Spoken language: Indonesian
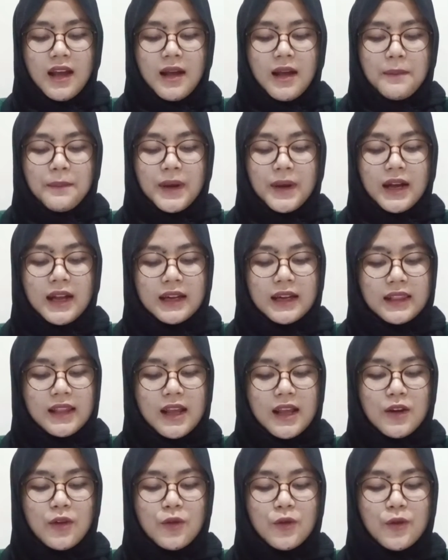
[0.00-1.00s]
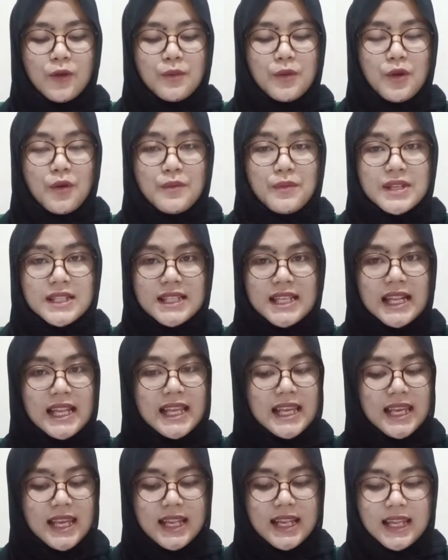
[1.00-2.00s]
Pengertian hukum domisili
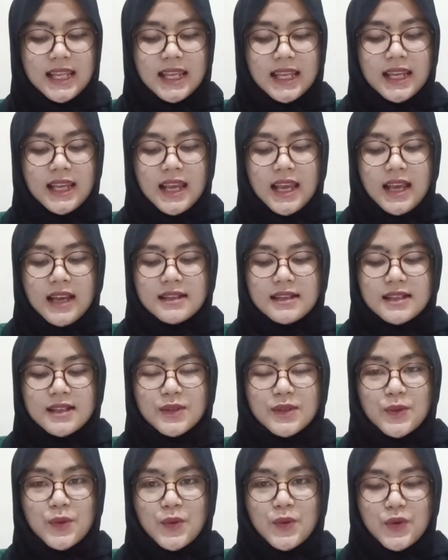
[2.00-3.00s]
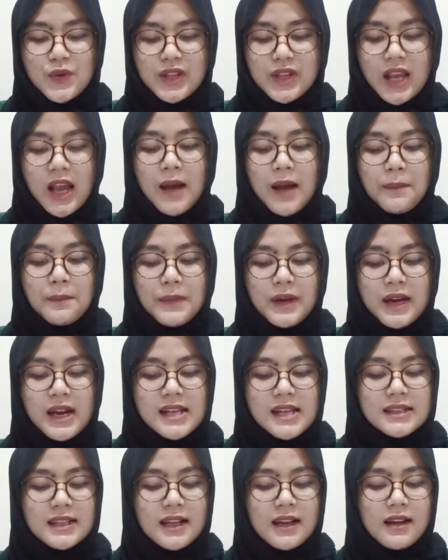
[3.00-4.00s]
ini sesungguhnya
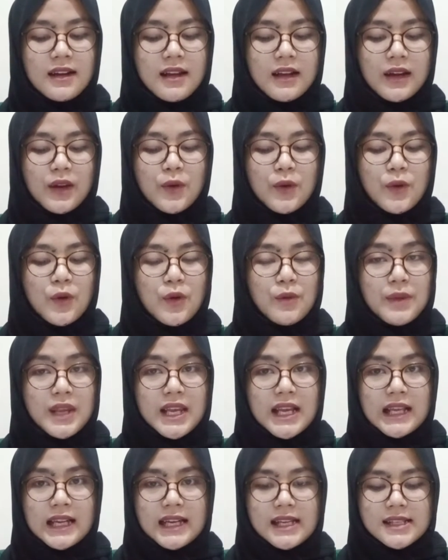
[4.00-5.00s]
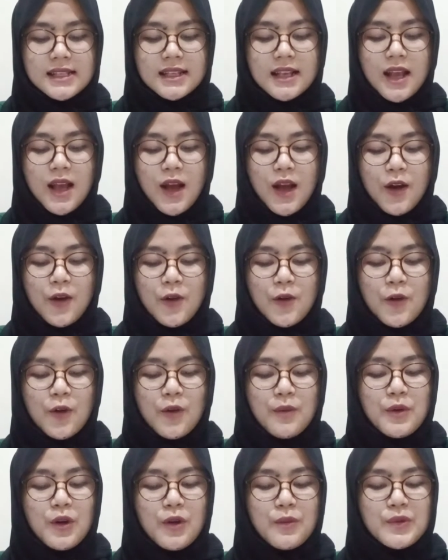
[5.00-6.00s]
berasal dari hukum Inggris.
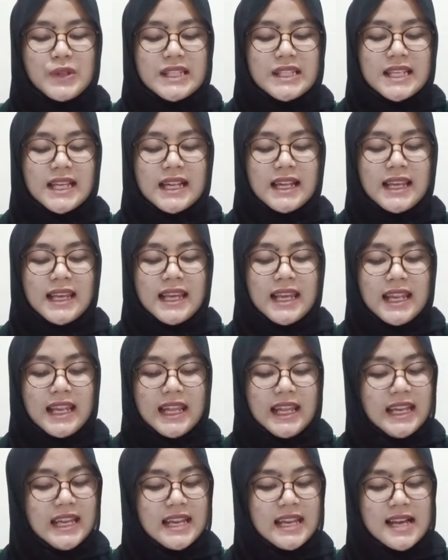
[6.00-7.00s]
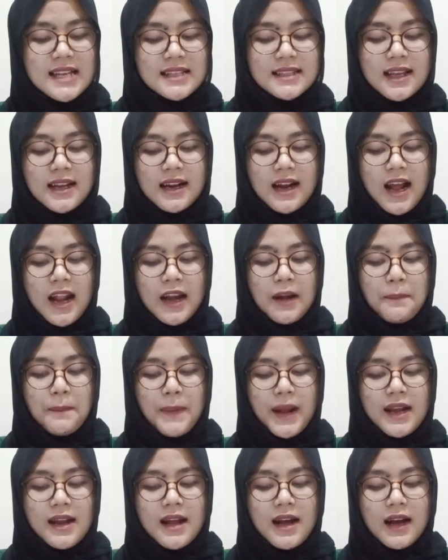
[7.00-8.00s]
Hukum domisili ini didasarkan
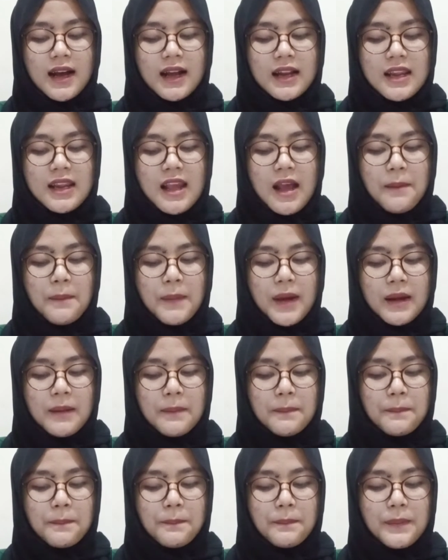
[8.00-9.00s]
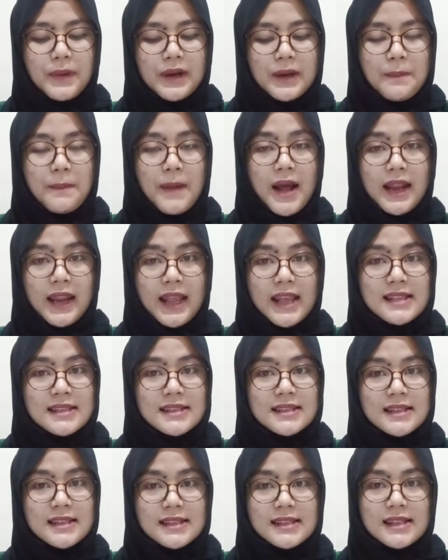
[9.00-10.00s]
pada kediaman permanen
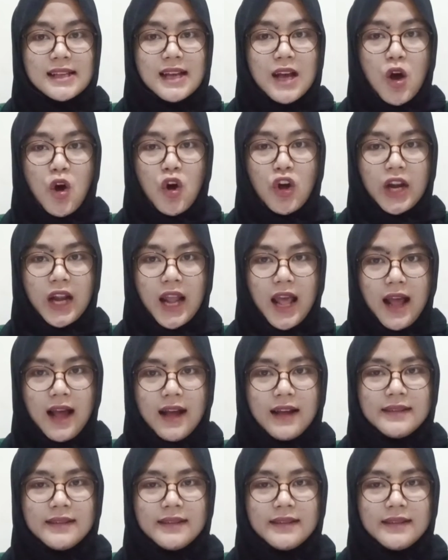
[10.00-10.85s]
seseorang.